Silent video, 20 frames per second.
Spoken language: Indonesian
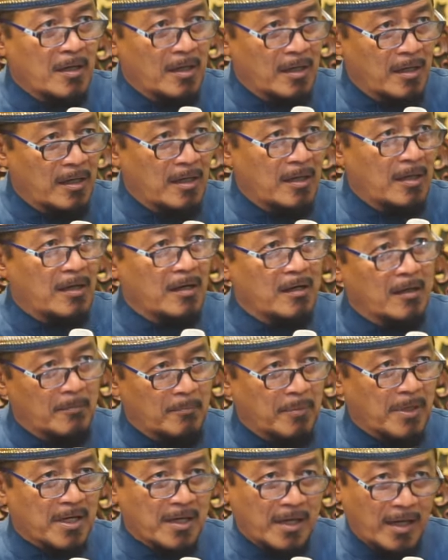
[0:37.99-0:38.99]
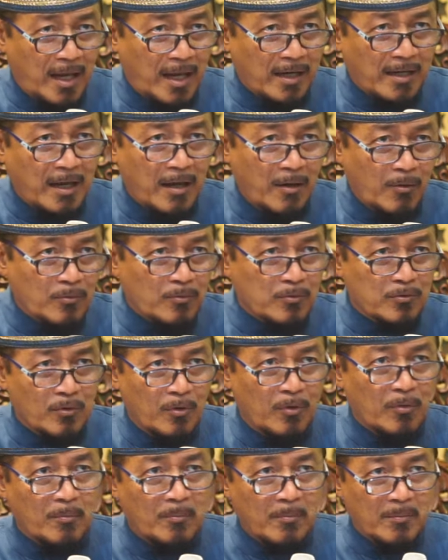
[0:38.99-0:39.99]
uh, berkelana
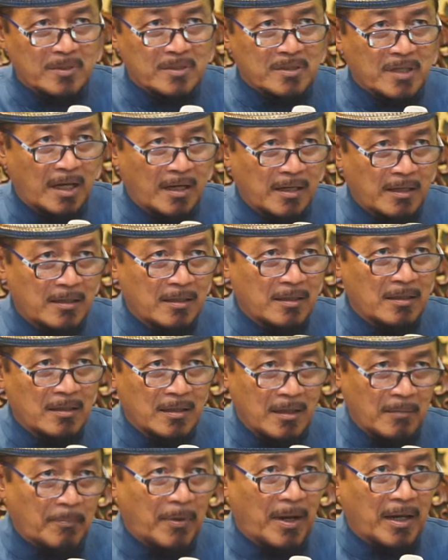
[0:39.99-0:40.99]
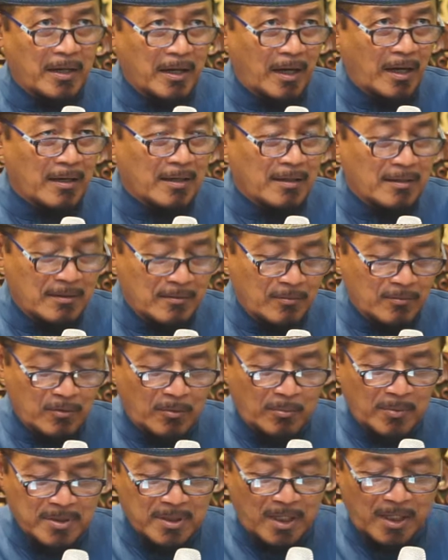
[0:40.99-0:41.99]
untuk mencari kebaikan
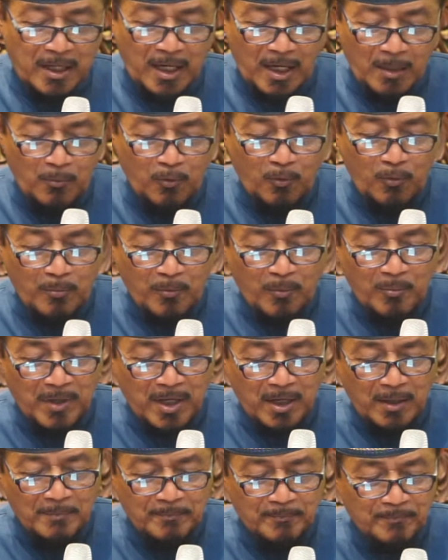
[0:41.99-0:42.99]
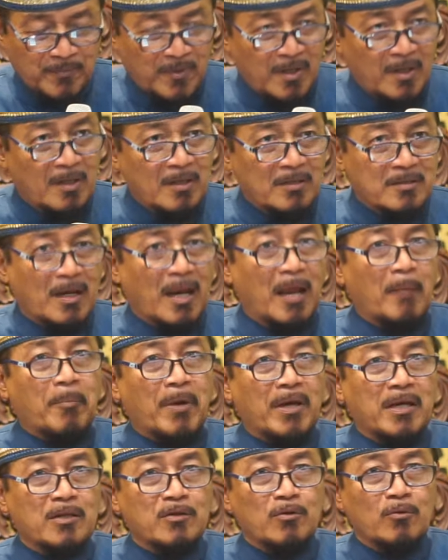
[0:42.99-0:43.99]
untuk mencari ilmu umumnya
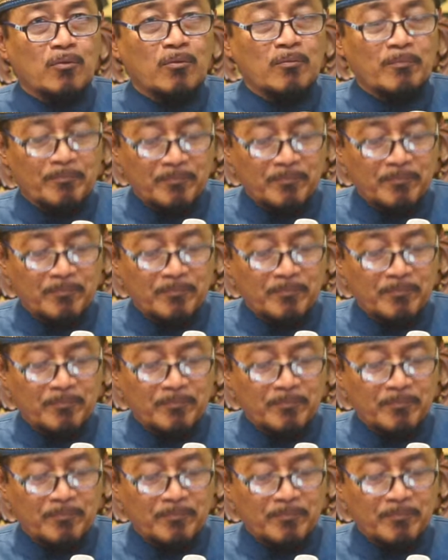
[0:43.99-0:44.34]
delapan itu